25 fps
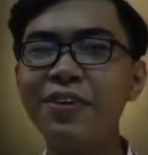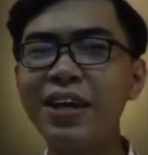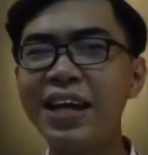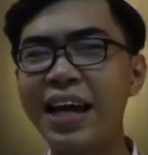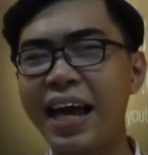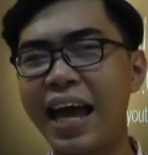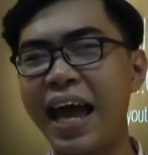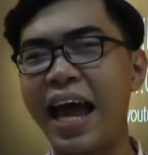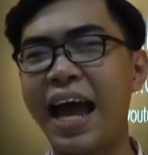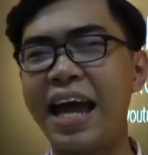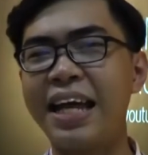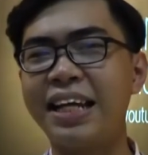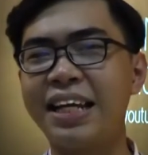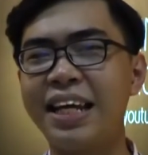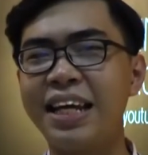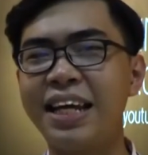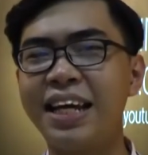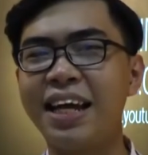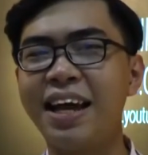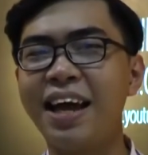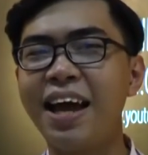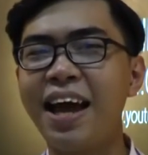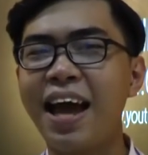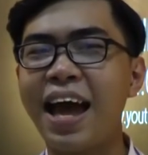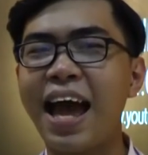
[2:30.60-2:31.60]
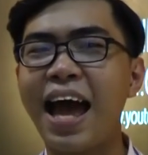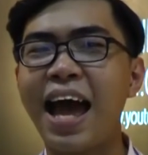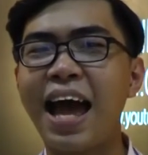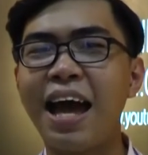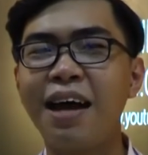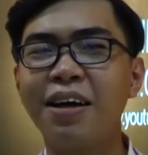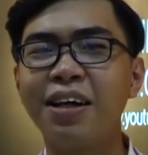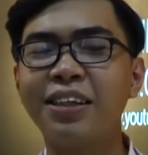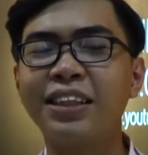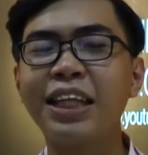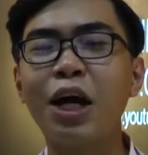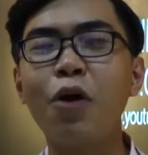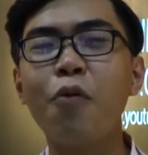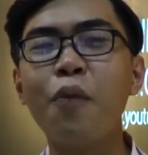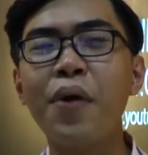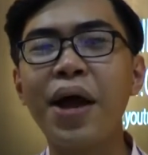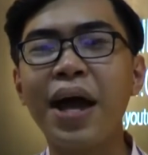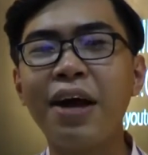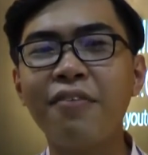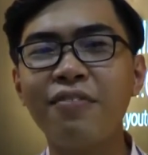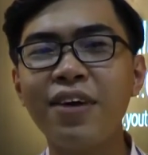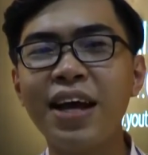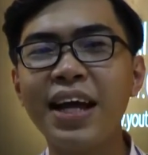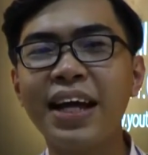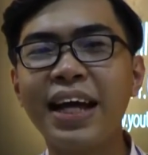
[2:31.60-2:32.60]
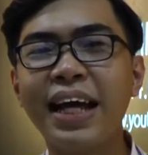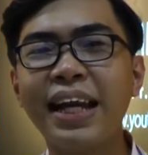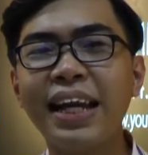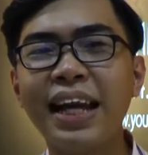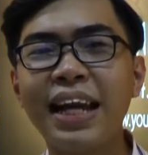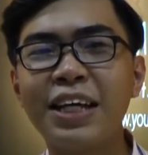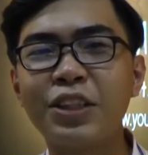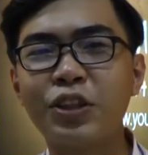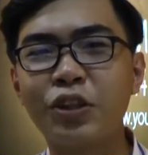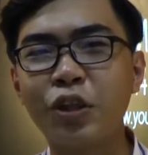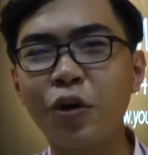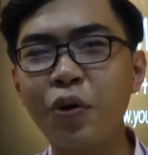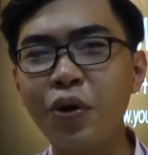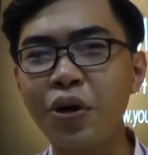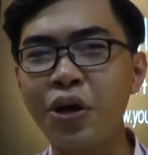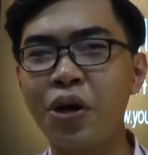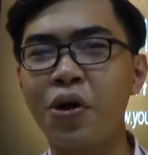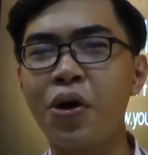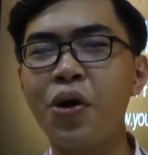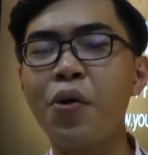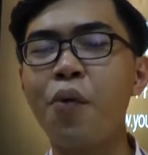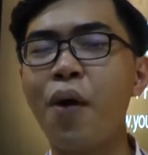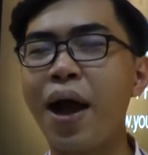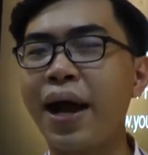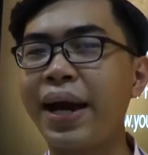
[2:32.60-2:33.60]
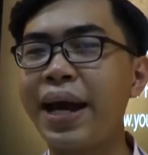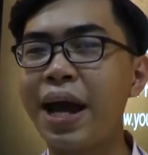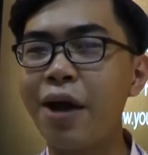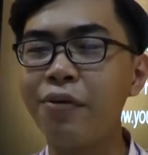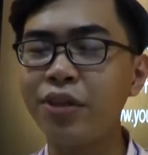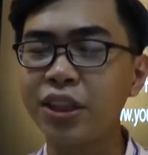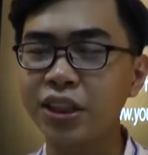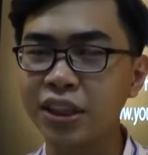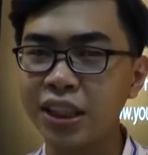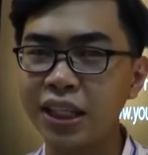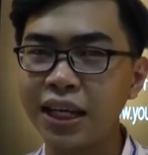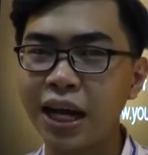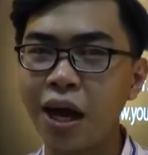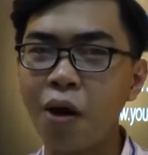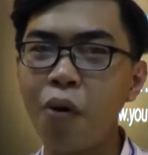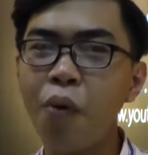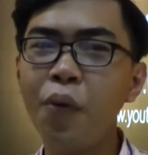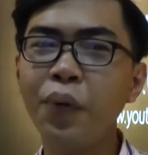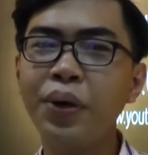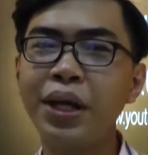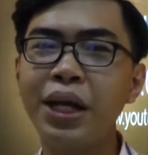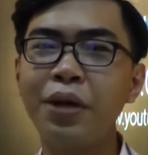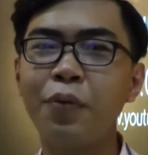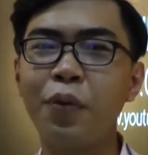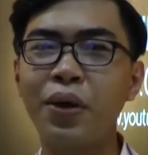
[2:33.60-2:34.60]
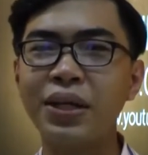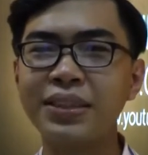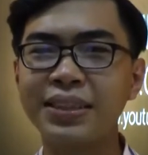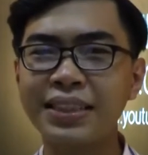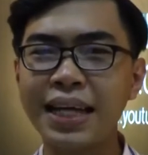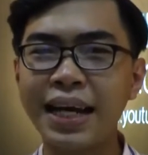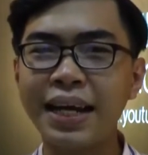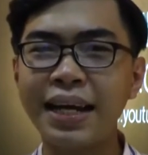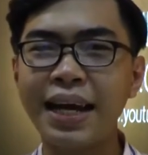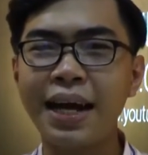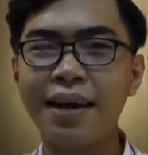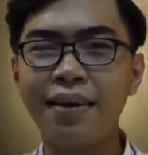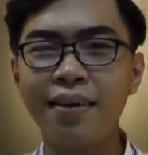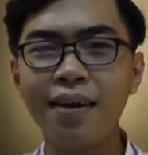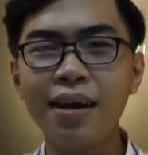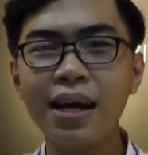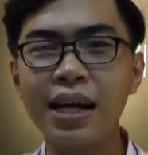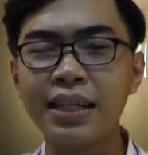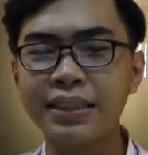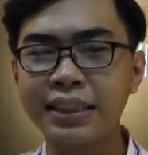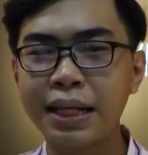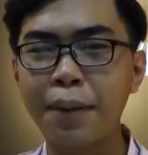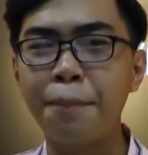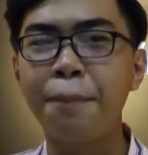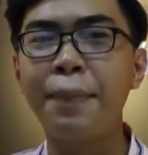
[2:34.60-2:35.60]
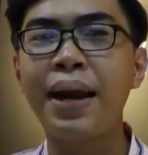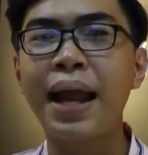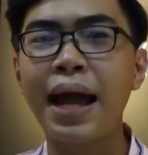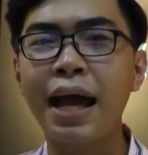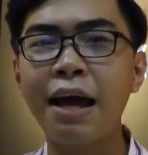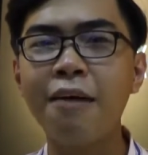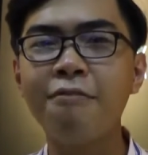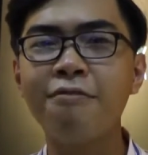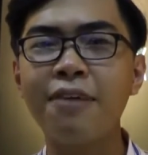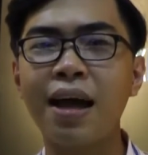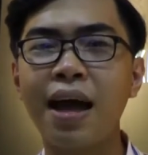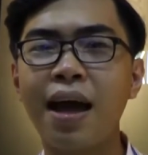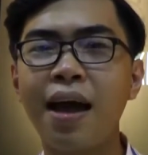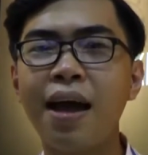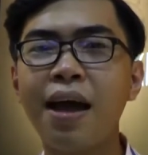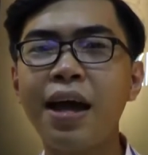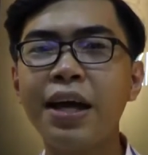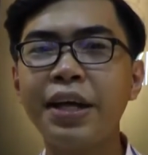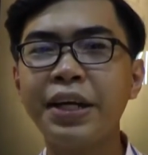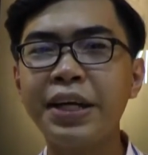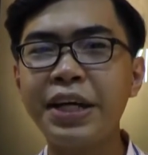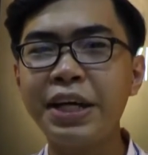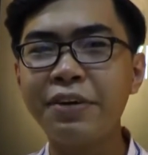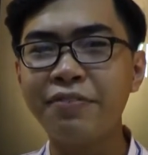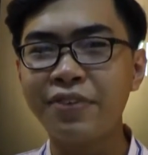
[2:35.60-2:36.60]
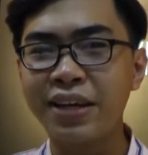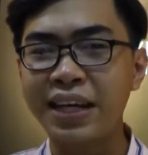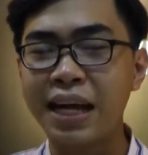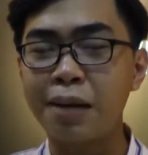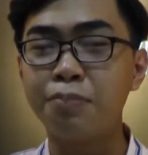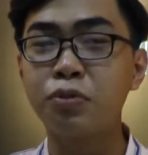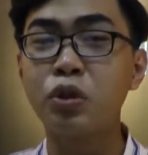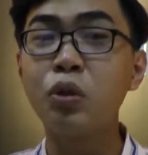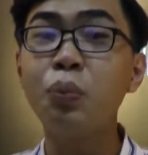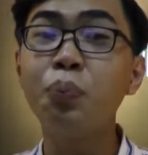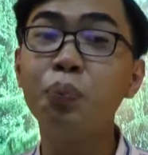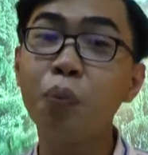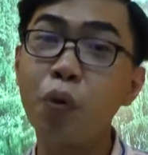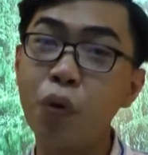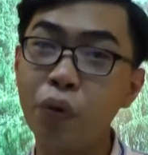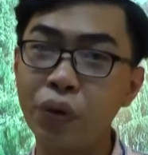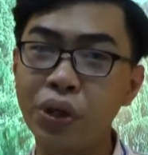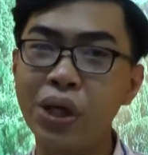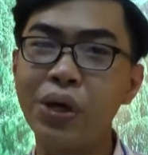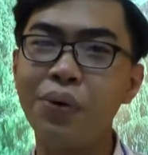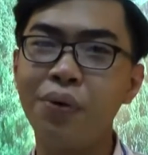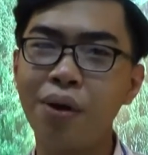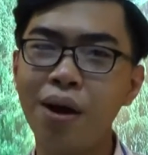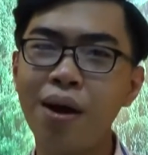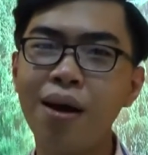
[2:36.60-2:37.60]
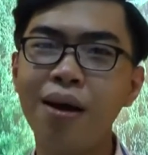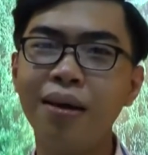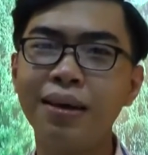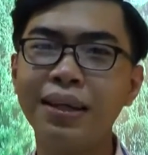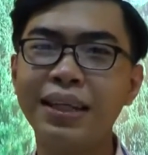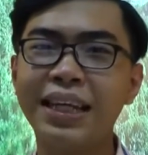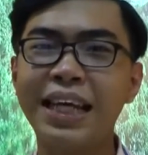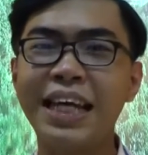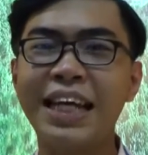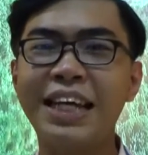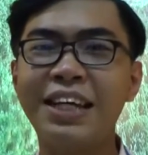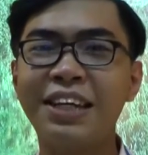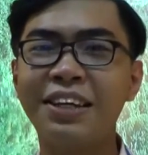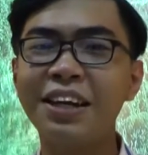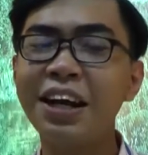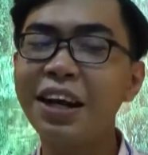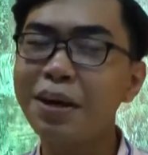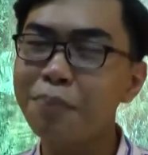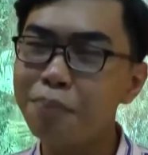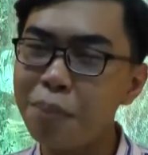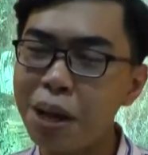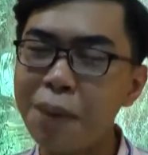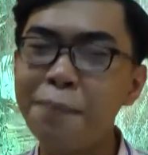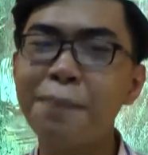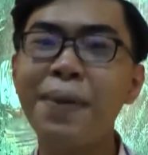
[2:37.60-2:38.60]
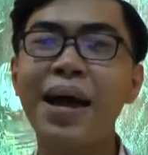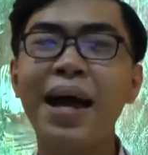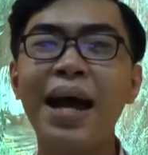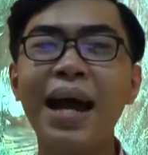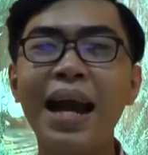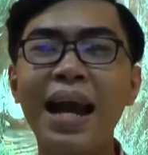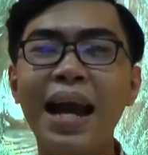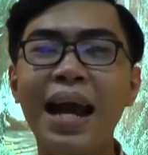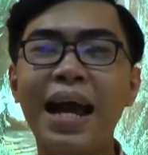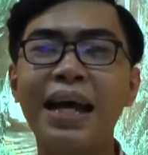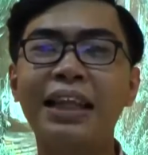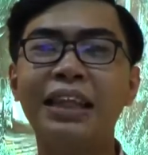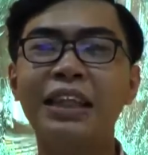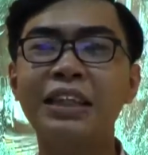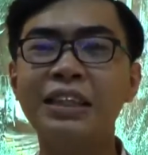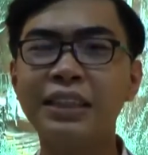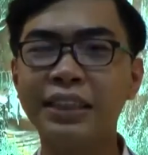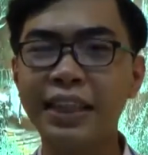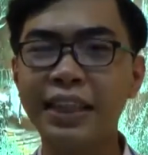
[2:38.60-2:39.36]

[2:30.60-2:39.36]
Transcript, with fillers: viên hài thì à, người ta quen với cách là sôi nổi hoạt náo trên sân khấu thì quyển sách này rất là trầm lắng và thiên về cảm xúc buồn nhiều hơn thì rất may mắn là từ